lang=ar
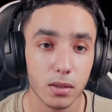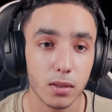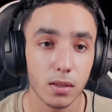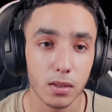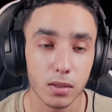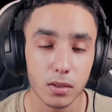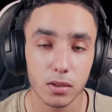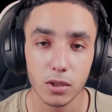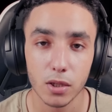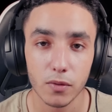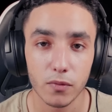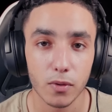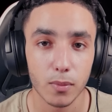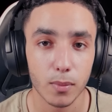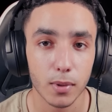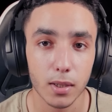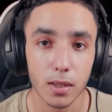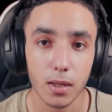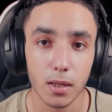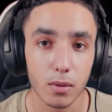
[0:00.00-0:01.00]
الديسك شافو
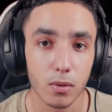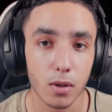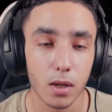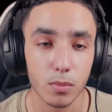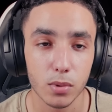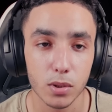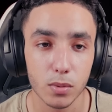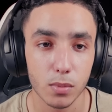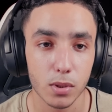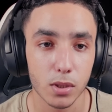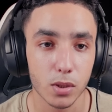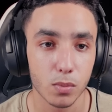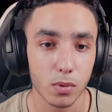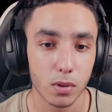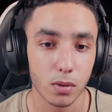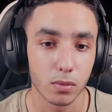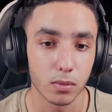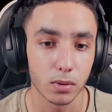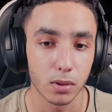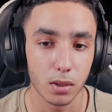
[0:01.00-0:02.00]
مليار و500
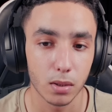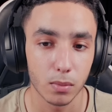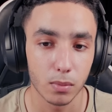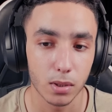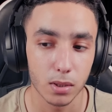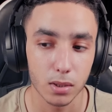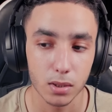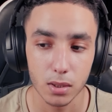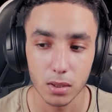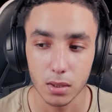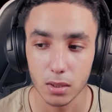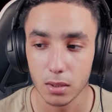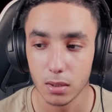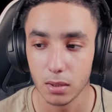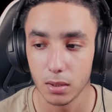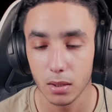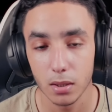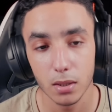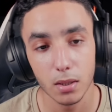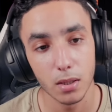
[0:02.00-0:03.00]
مليون ديال البشر
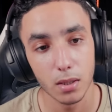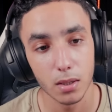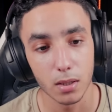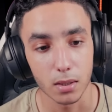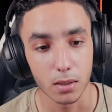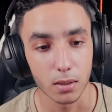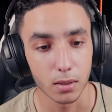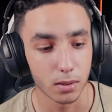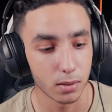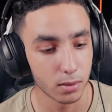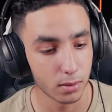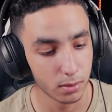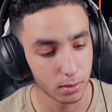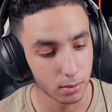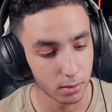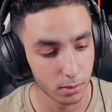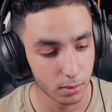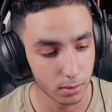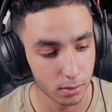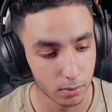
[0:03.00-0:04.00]
الا انا
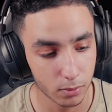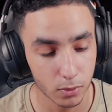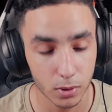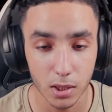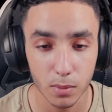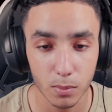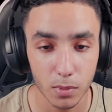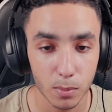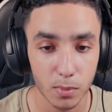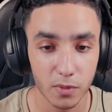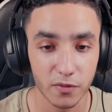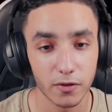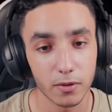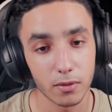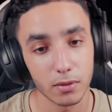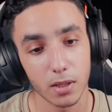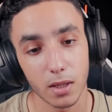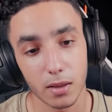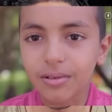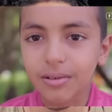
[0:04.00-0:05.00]
وانا من
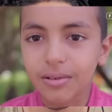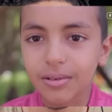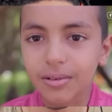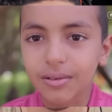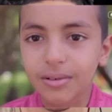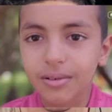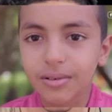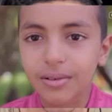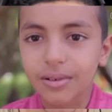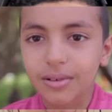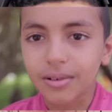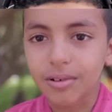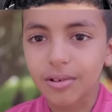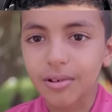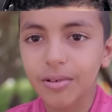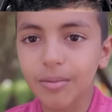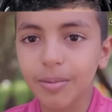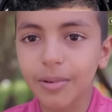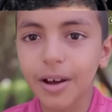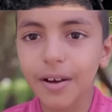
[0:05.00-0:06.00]
المفروض خصني نكون سامع
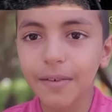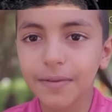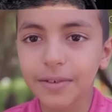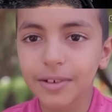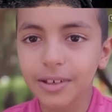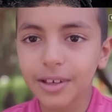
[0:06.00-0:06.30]
وبقى فيا